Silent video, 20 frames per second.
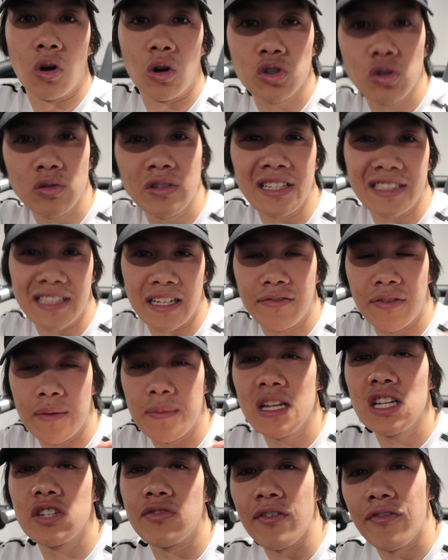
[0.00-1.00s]
Aujourd'hui, les 5
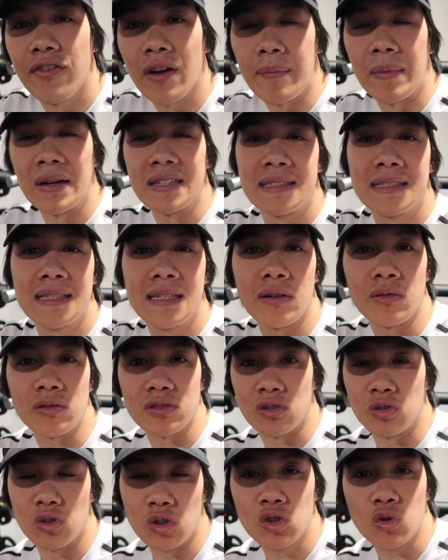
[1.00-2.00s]
Family, je vais faire ma séance
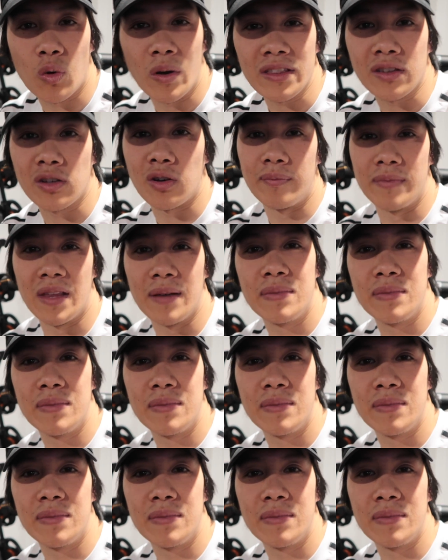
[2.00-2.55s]
de squat comme